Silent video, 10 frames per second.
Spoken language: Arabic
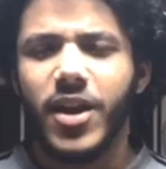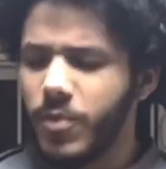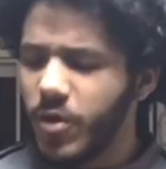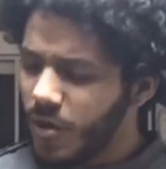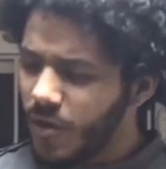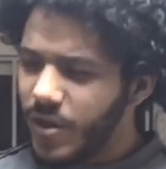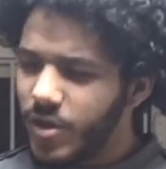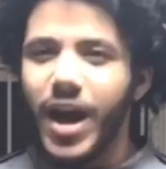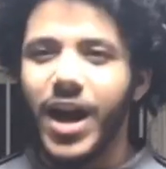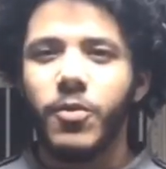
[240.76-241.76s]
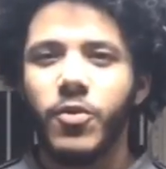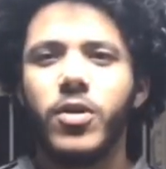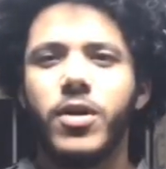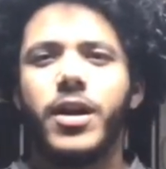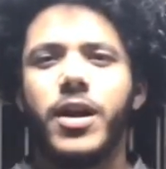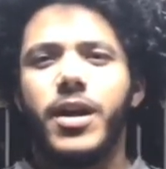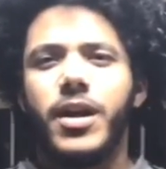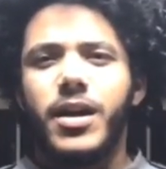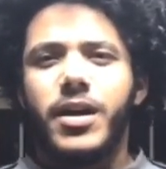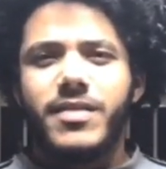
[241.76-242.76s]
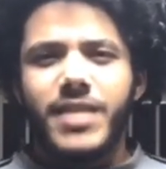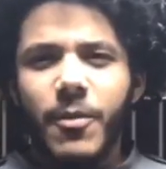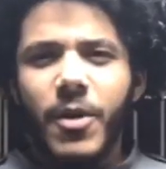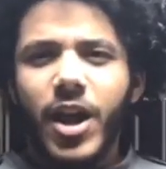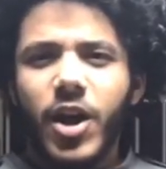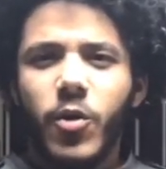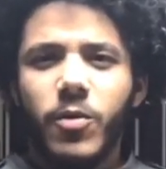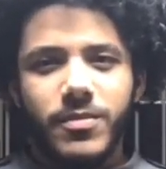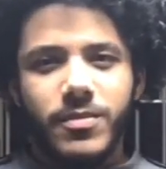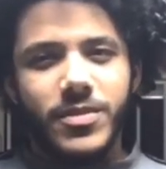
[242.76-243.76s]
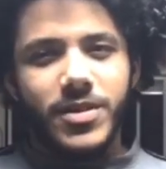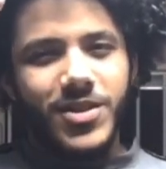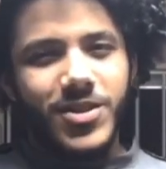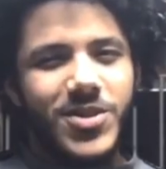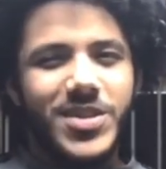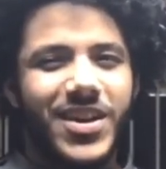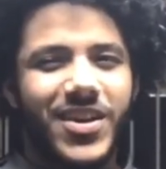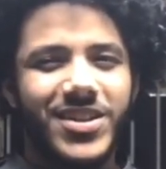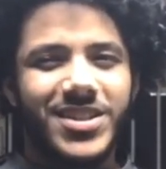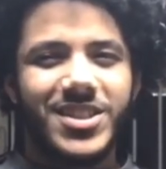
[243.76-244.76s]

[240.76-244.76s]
كده يا رب يكون الفيديو عجبكم السلام عليكم دوسك